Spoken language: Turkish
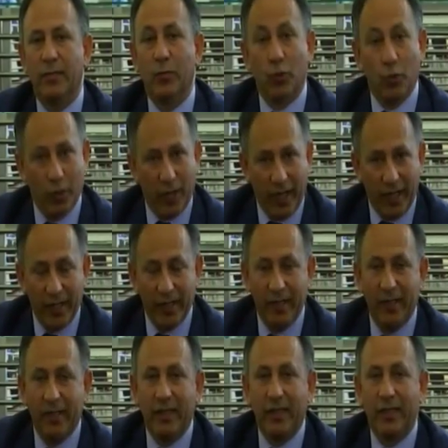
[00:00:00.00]
Muğla
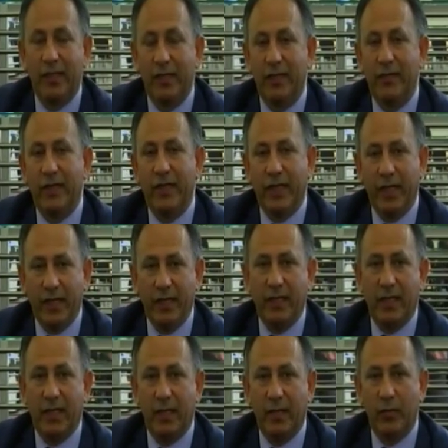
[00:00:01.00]
ve
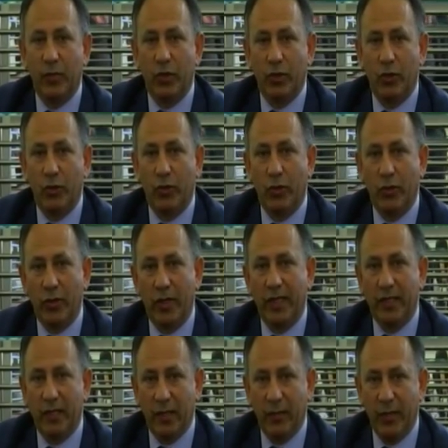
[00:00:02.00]
Denizli protokolünün
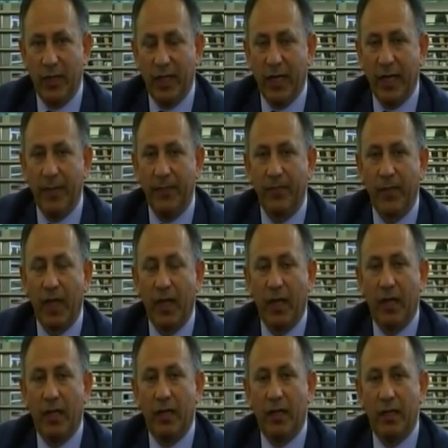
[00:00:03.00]
katılımıyla
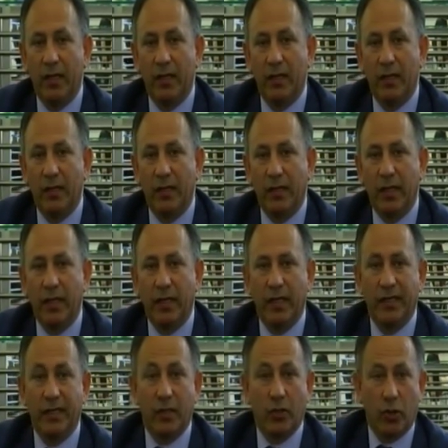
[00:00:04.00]
e, Sayın
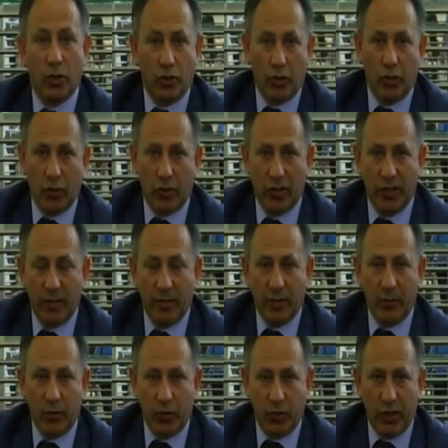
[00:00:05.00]
Aziz Kocaoğlu,
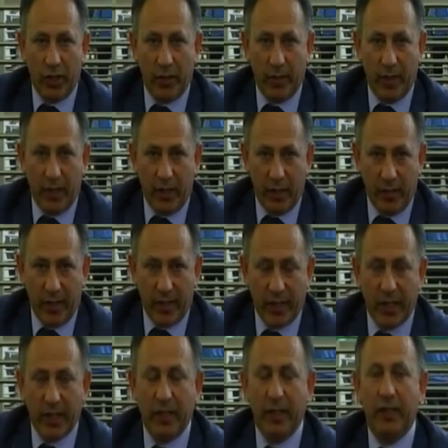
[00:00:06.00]
İzmir Büyükşehir Belediye
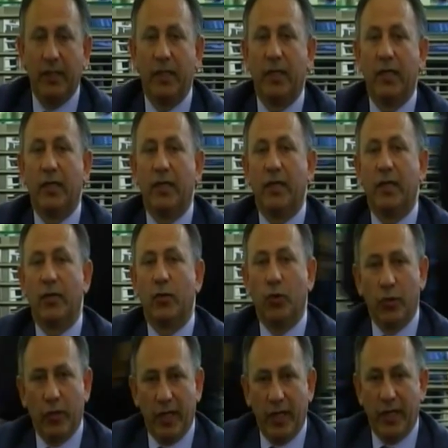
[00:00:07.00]
Başkanı e,
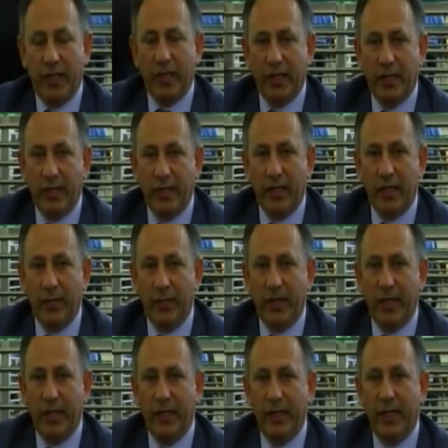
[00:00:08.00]
kurdeleri kesti. Tabii
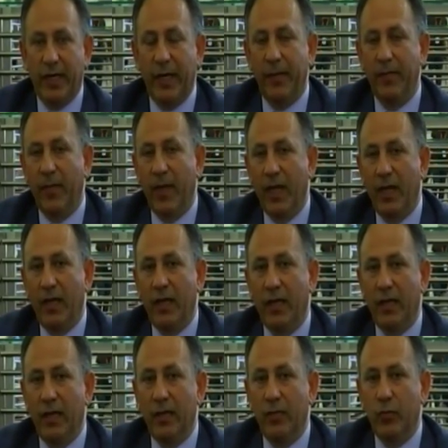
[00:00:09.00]
yanında
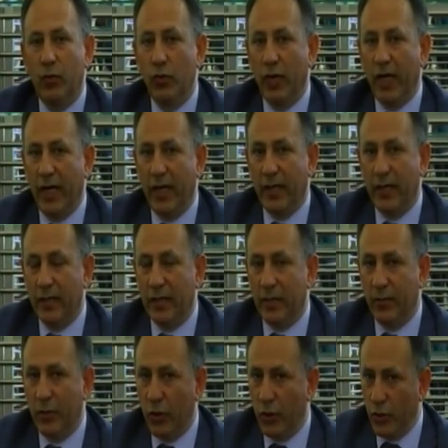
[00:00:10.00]
e, Muğla e,
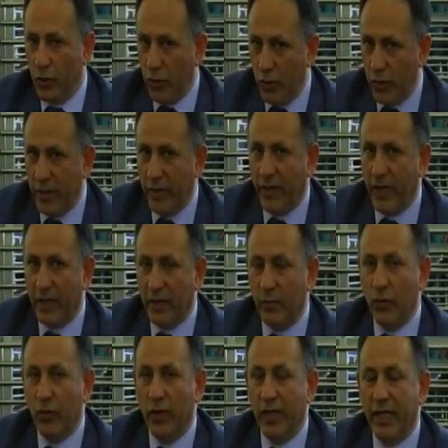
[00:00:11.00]
protokolü de vardı.
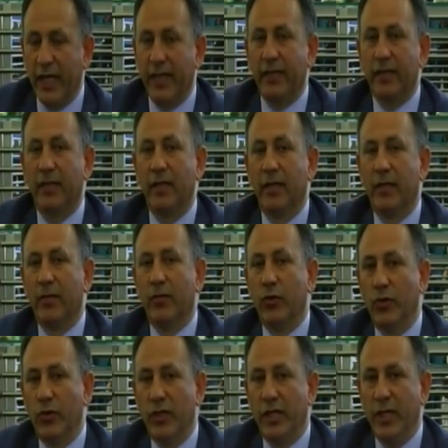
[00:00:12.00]
Muğla'dan
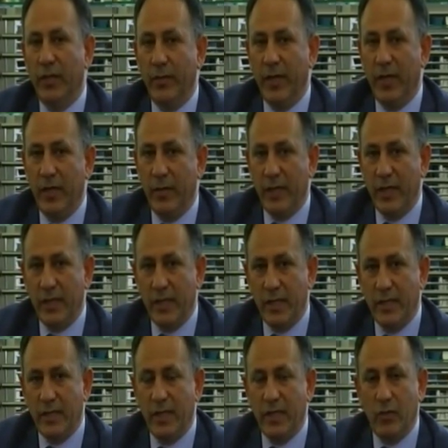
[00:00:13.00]
Büyükşehir Belediye
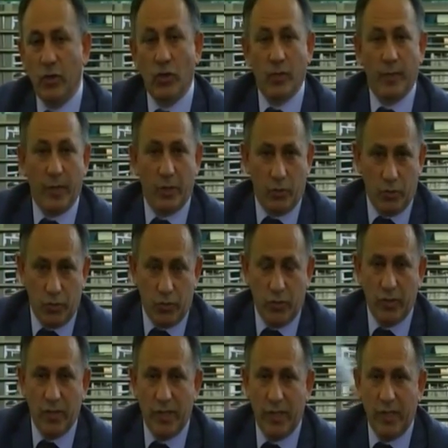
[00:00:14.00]
Başkanı Sayın Osman
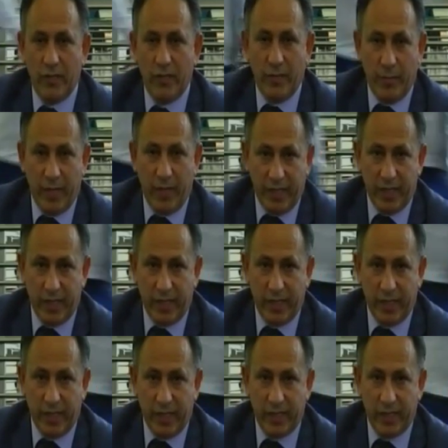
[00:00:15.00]
Gürün ve Menteş'e